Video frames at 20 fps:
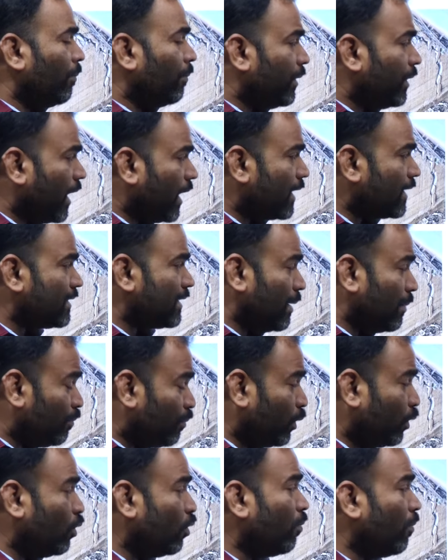బీఆర్ఎస్
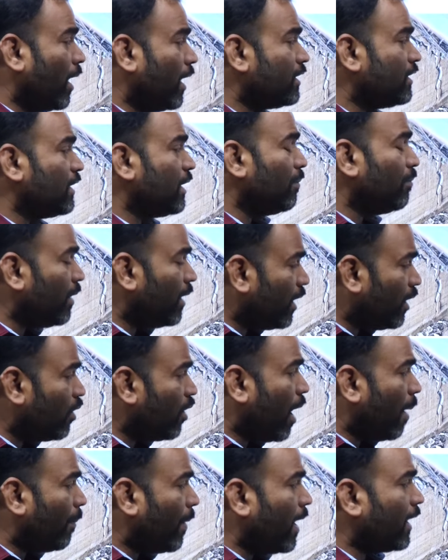ఎంపీలు మాజీ ఎమ్మెల్యే
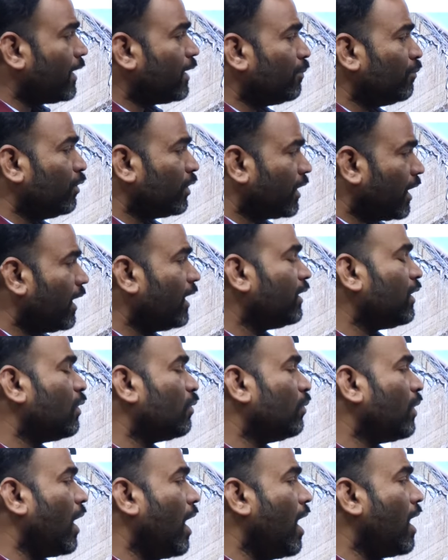ఎమ్మెల్యేలు ఆ పార్టీ ముఖ్య నేతలు
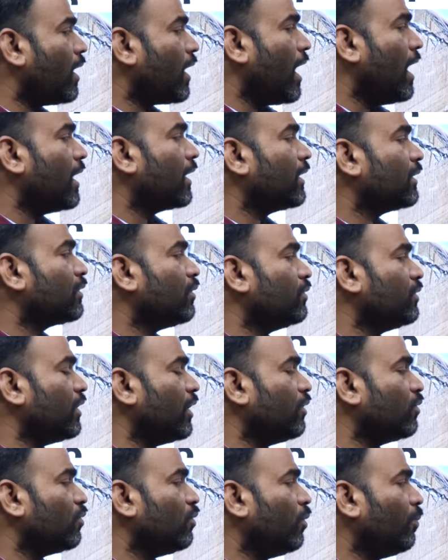కూడా కాంగ్రెస్లో
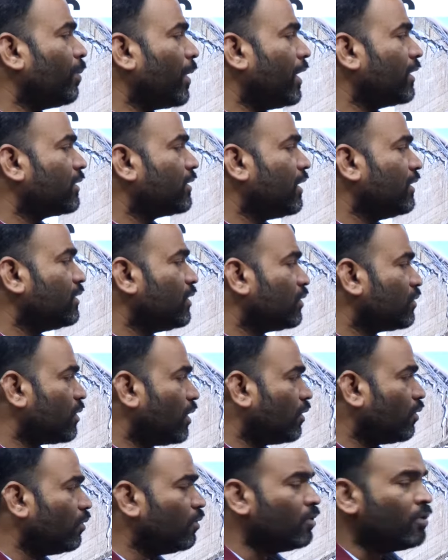చేరేందుకు ప్రయత్నాలు
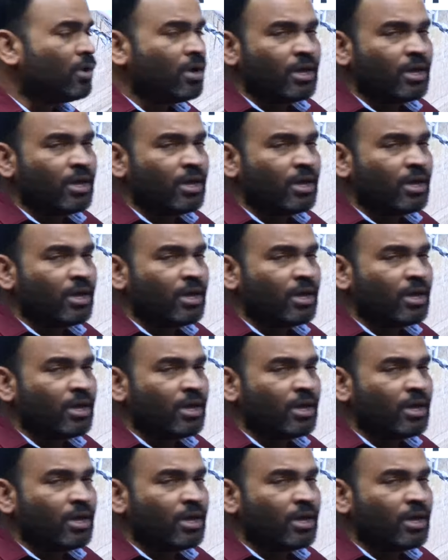చేస్తున్నట్లు